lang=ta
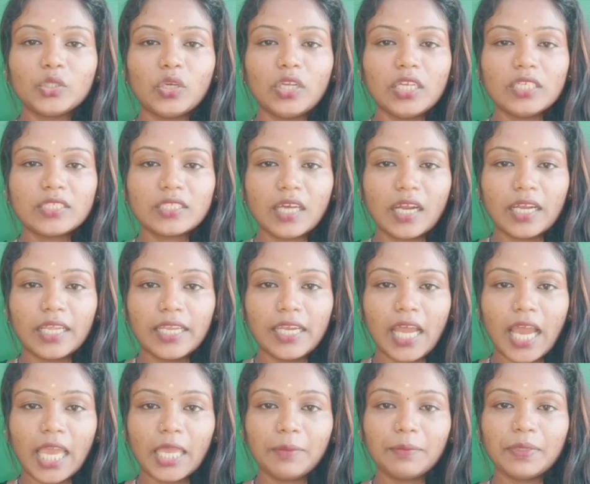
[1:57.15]
தீப்பட்டி
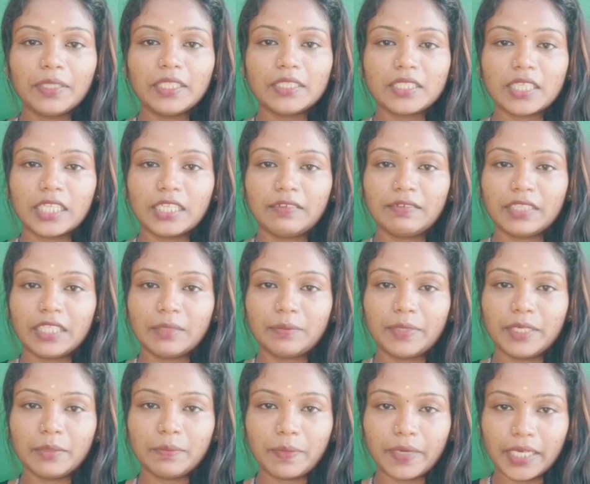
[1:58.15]
தொழிற்சாலையில்
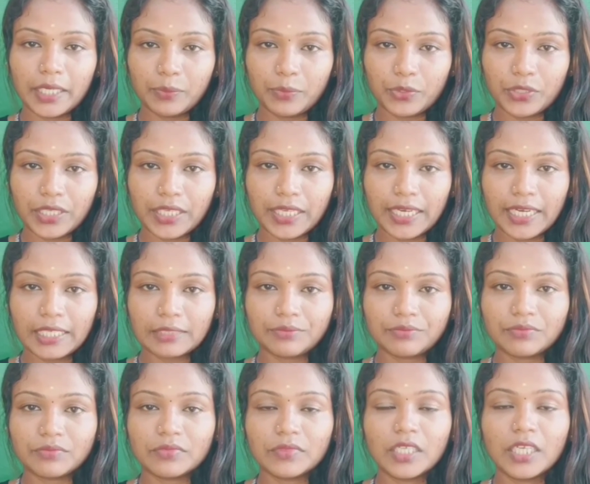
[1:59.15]
ஐம்பது சதவீத பேர்
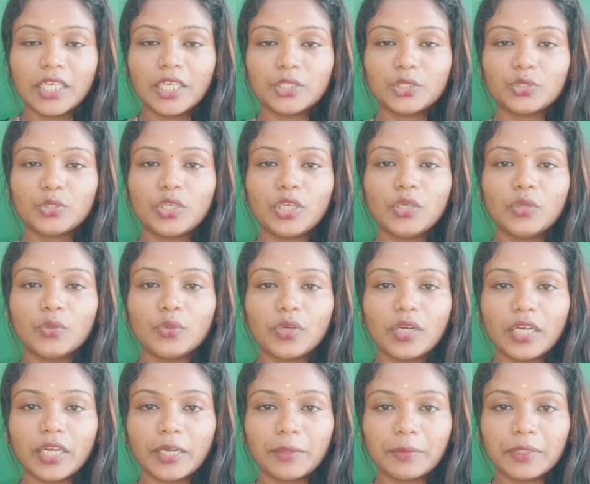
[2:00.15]
பணிபுரியலாம்
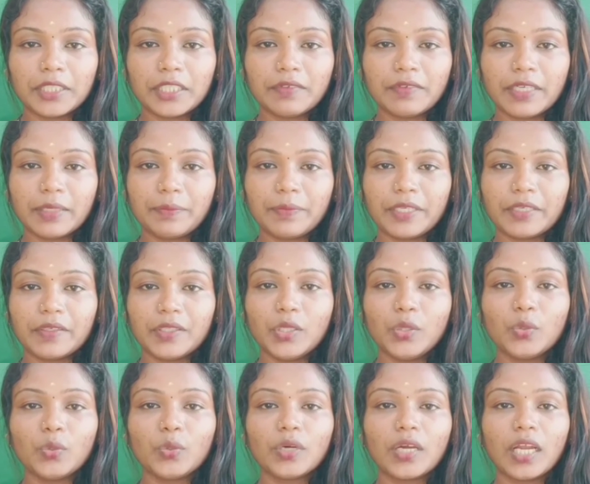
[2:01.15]
இத்துடன்
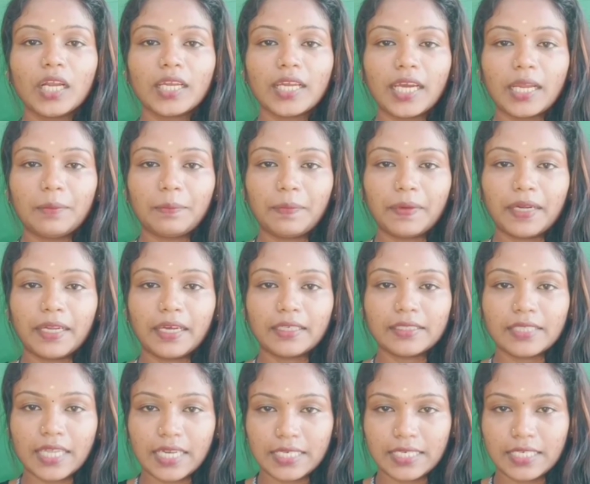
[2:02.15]
உங்களிடமிருந்து விடைபெறுவது
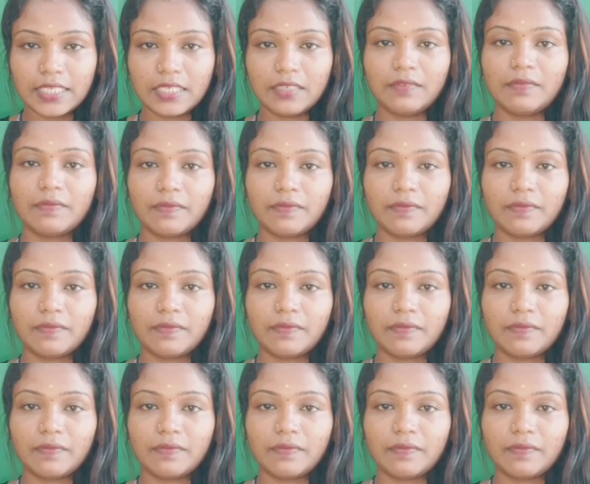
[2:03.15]
உங்கள் கல்பனா